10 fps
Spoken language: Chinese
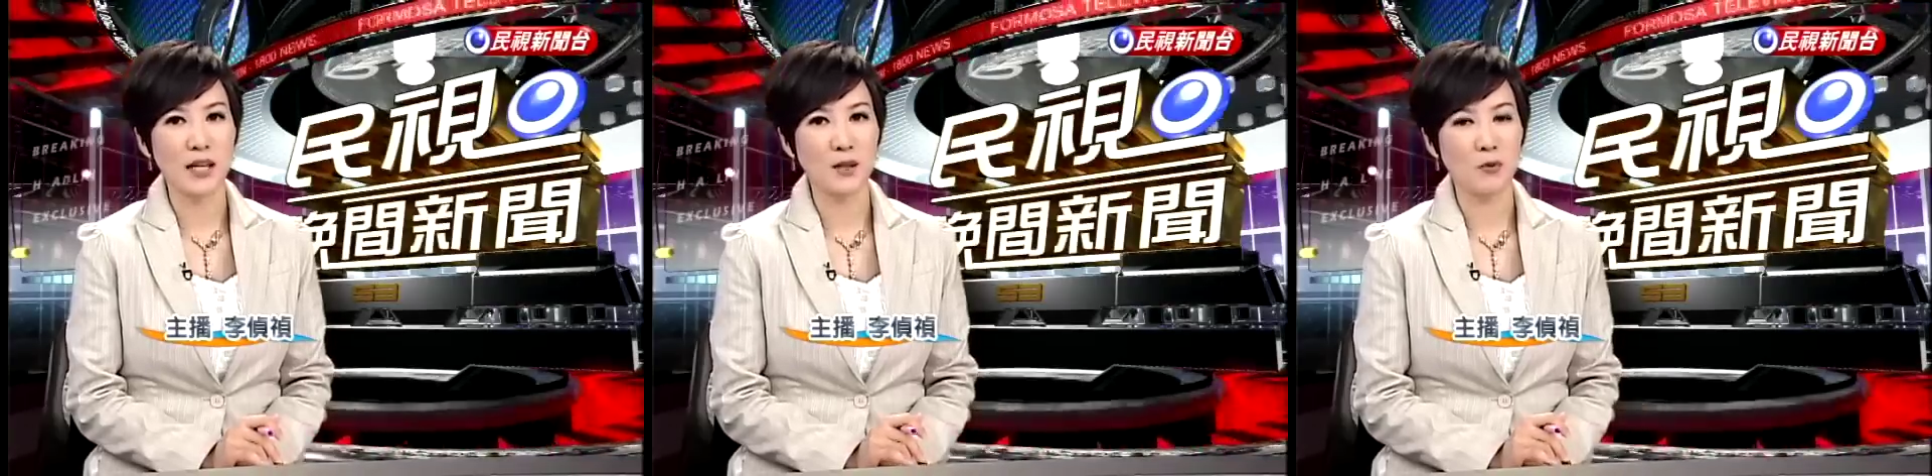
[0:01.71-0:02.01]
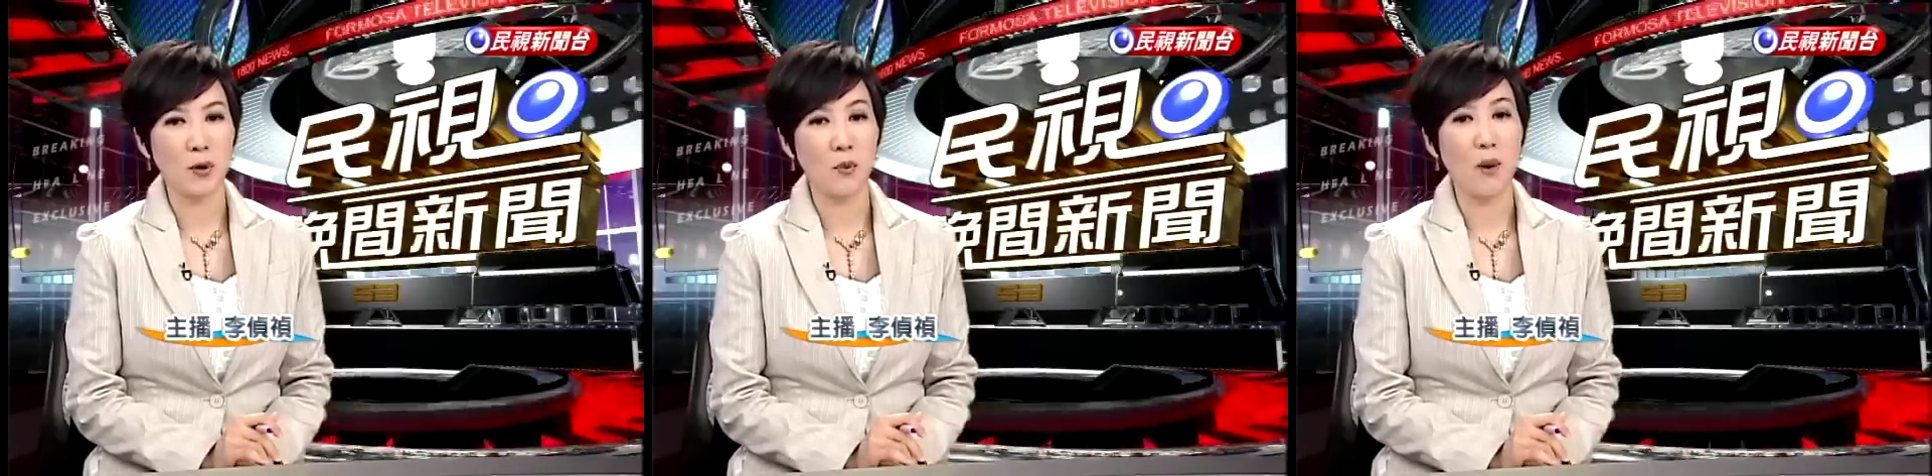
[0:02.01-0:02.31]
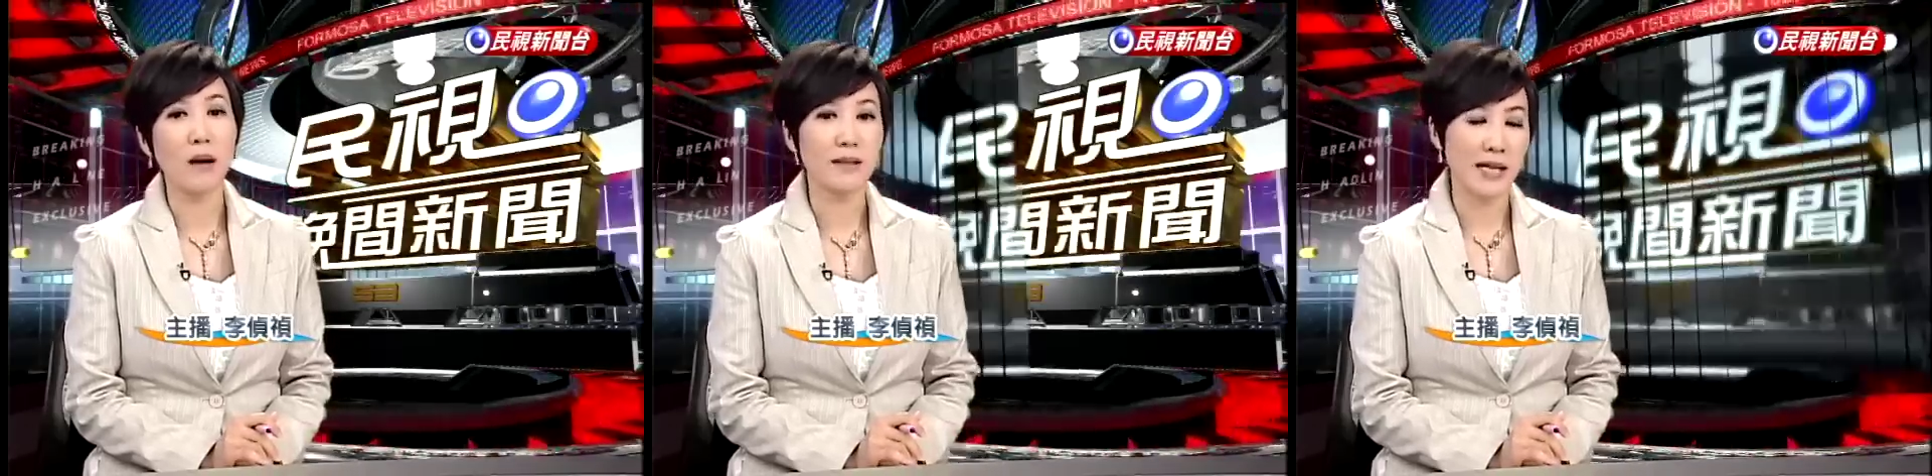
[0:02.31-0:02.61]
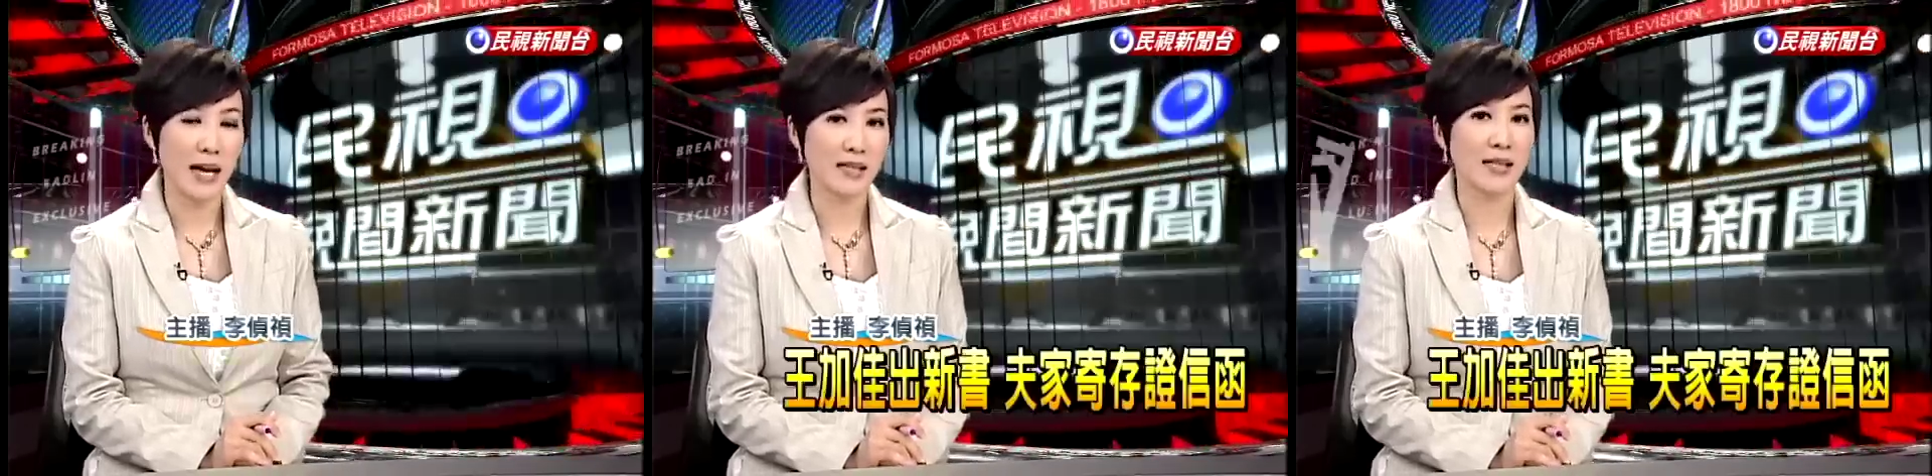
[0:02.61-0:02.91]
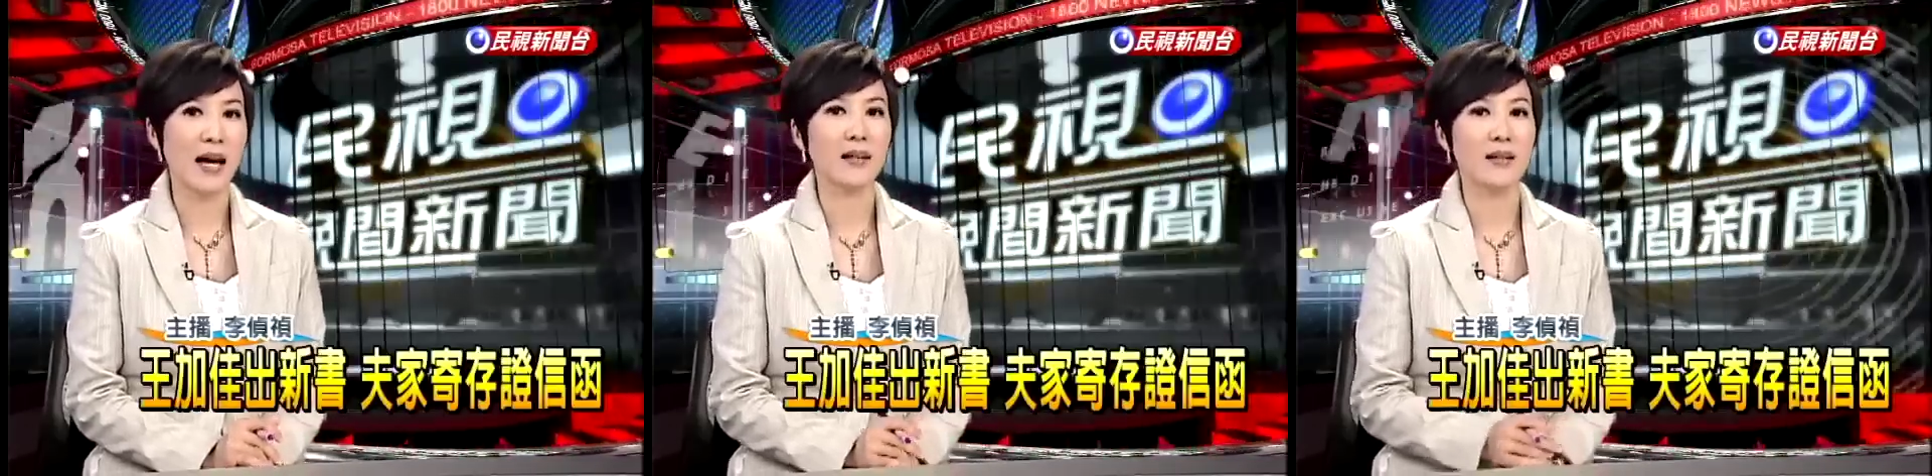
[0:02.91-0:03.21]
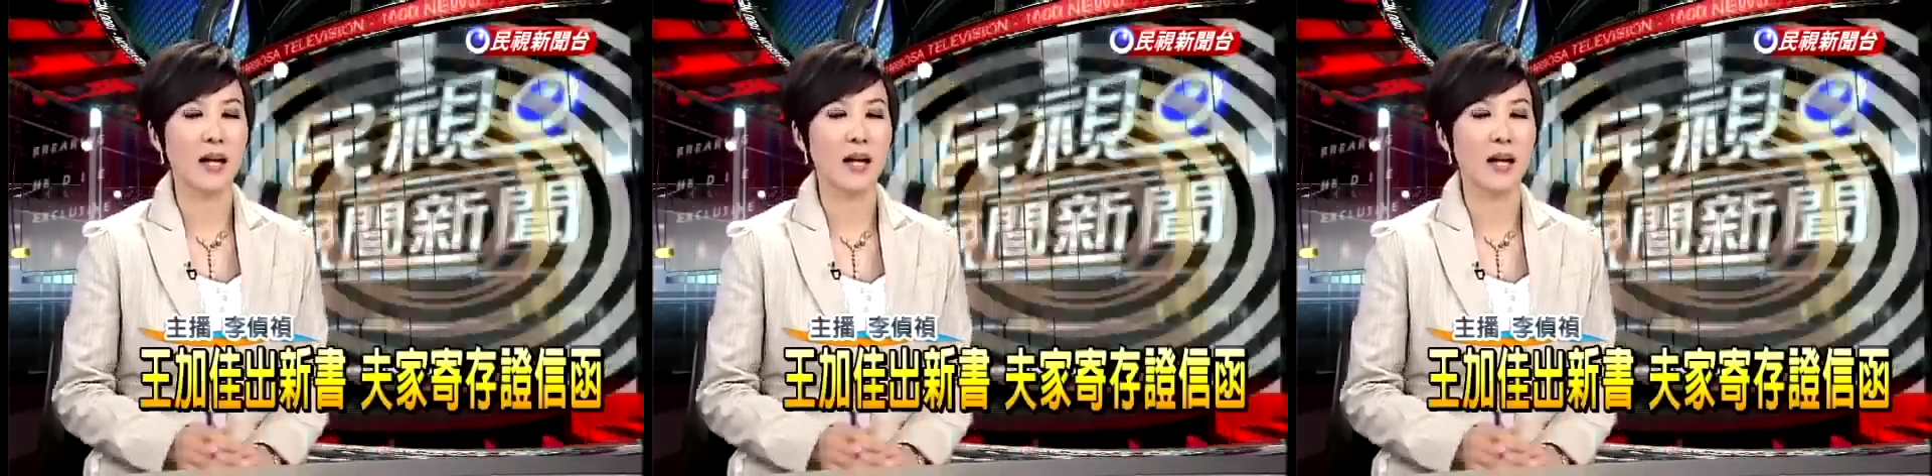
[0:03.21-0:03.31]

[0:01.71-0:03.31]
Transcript: 县议员王佳佳，